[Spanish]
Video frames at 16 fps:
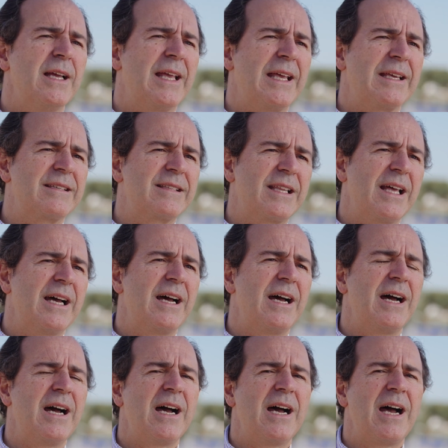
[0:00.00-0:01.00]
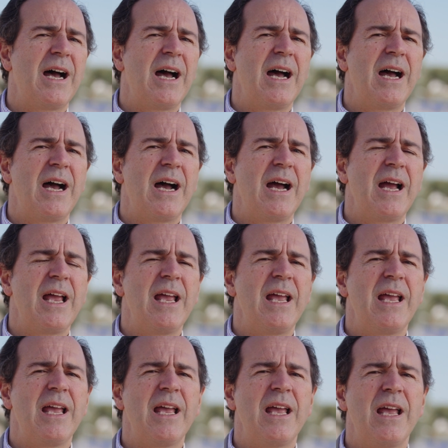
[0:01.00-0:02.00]
que está
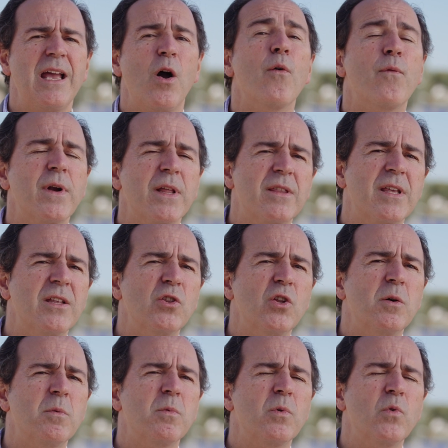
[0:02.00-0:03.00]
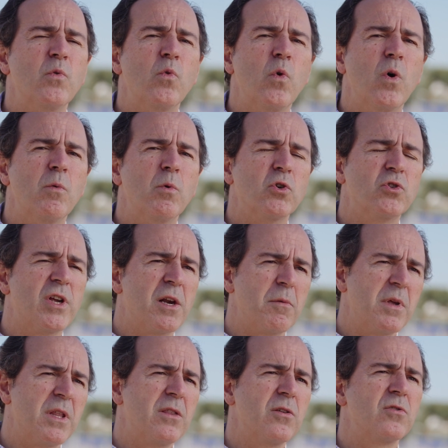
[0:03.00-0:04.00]
eh, ofreciendo nuevos
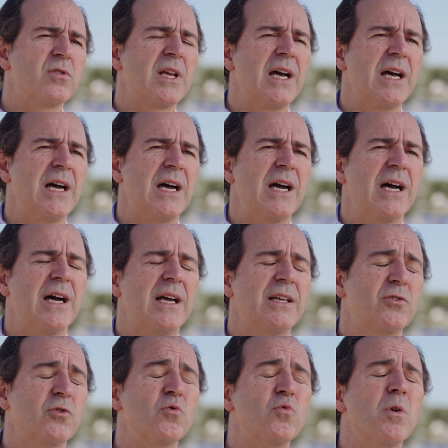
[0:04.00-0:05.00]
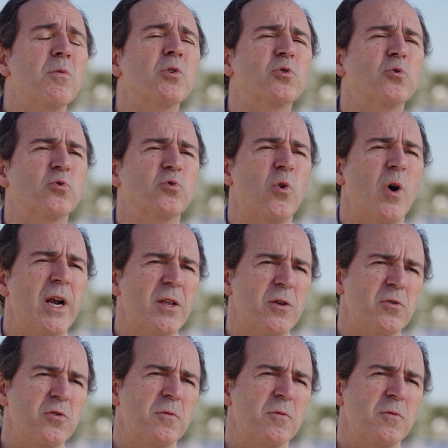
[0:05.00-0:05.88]
servicios a esos nuevos usuarios.